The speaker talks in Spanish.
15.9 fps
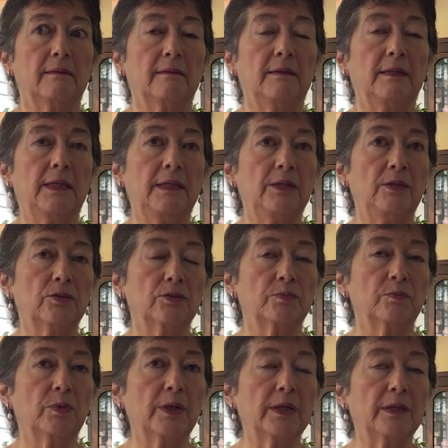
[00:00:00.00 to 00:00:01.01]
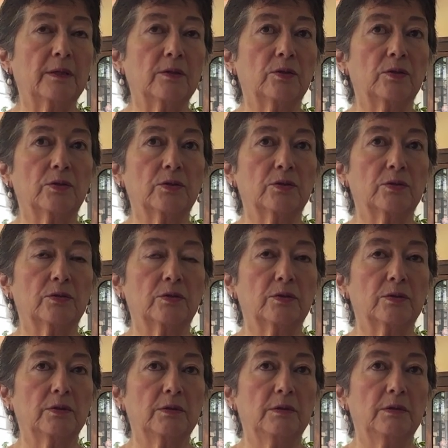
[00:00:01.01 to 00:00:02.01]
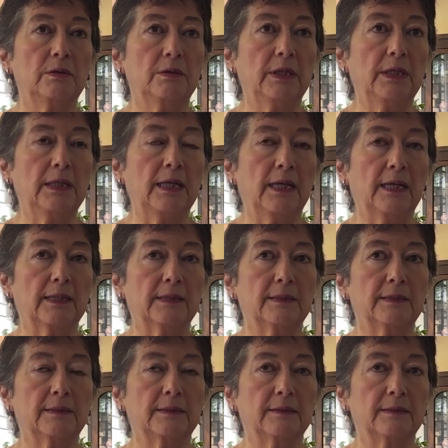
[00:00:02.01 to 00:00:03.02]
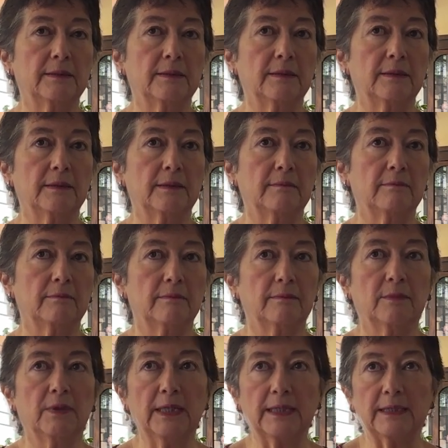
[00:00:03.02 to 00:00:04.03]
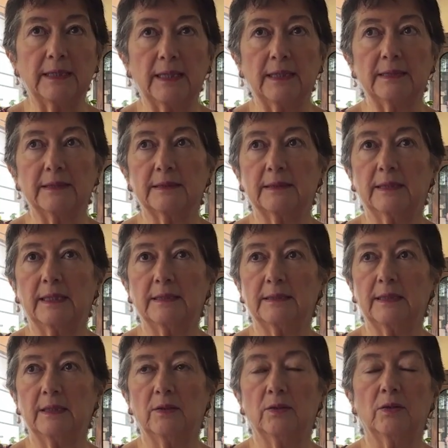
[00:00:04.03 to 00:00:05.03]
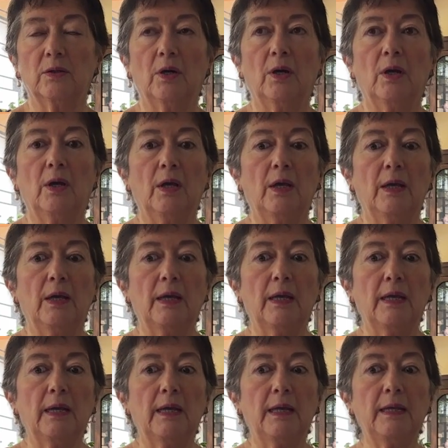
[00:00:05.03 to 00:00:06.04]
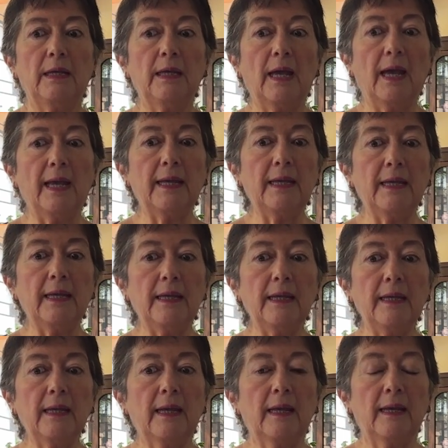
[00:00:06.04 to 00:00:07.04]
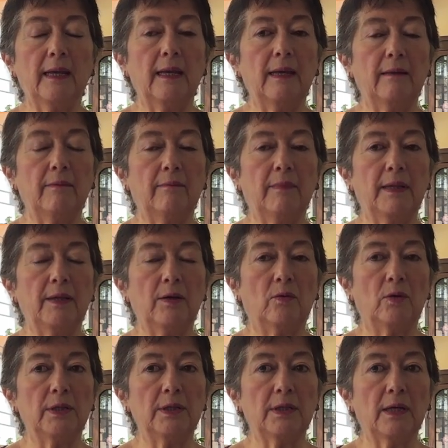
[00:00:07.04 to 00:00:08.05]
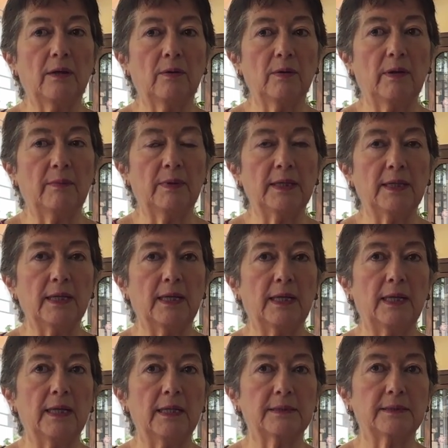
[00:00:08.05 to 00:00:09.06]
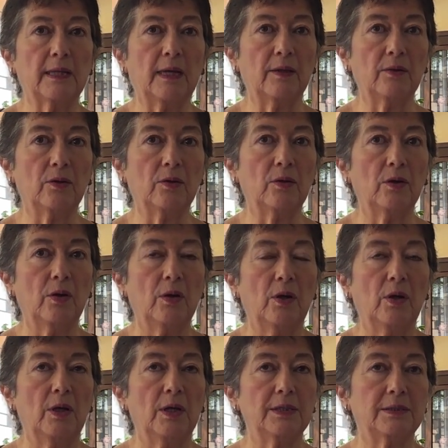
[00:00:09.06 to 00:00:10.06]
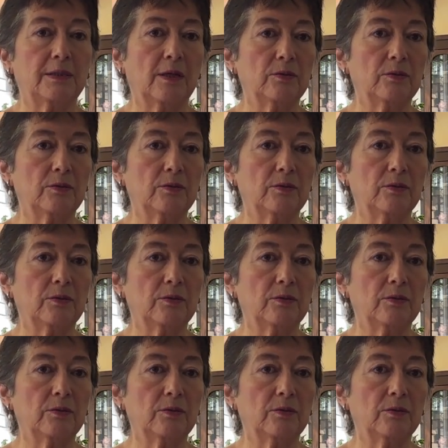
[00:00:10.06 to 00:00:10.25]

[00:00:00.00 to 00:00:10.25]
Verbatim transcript: niños muertos, niñas muertas, qué sé yo. Y ahí eh, me di cuenta, obviamente, que el Estado está